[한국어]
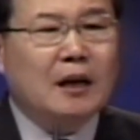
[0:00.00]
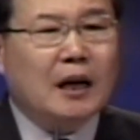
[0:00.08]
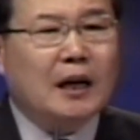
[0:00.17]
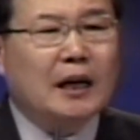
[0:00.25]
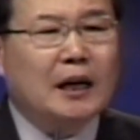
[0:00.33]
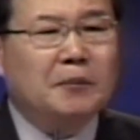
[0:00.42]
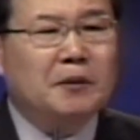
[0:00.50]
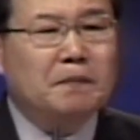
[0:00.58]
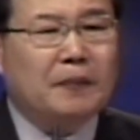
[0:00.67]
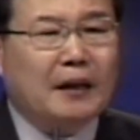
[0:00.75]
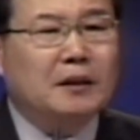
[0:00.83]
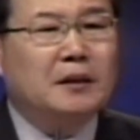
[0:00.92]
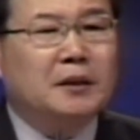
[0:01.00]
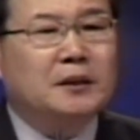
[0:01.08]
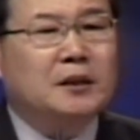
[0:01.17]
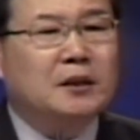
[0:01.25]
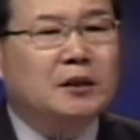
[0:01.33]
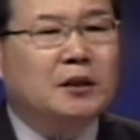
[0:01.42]
하나님은
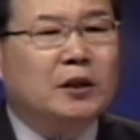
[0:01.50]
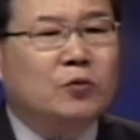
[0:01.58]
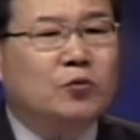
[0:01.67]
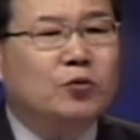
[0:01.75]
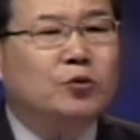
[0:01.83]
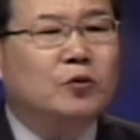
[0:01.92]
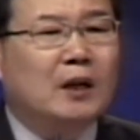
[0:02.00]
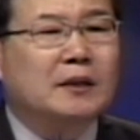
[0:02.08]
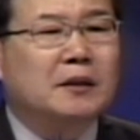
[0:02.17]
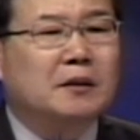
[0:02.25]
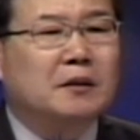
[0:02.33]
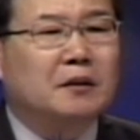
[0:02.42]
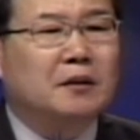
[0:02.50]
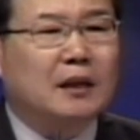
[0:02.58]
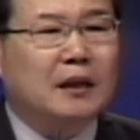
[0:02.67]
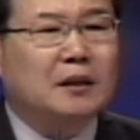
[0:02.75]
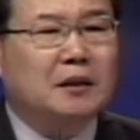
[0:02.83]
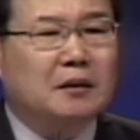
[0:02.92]
반드시 그렇게 꾸중하실 것
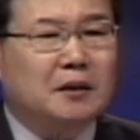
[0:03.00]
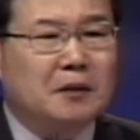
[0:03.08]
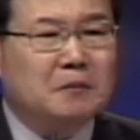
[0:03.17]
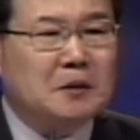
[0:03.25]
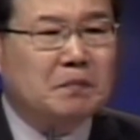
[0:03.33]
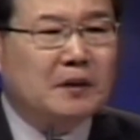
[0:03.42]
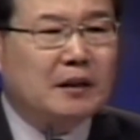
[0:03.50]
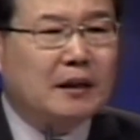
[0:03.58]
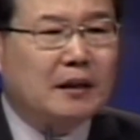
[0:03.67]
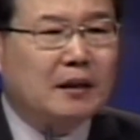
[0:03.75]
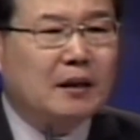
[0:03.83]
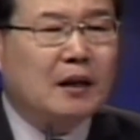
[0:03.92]
같기 때문입니다.